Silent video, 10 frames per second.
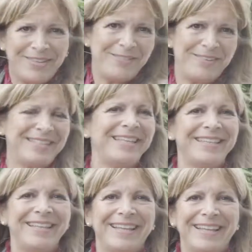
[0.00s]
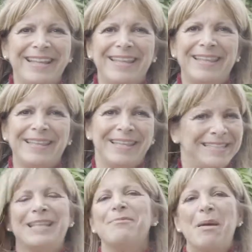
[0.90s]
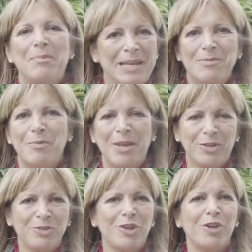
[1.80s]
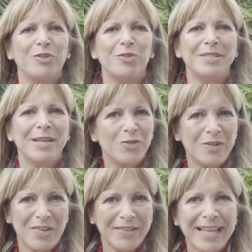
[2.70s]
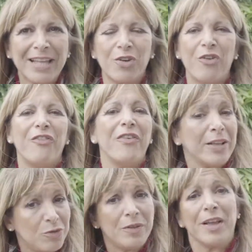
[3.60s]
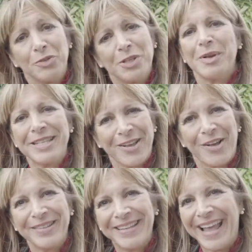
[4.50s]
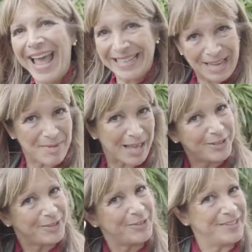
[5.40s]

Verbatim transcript: Une visite N'hésitez pas à appeler l'immobilier du centre 064 28 28 60. À très bientôt.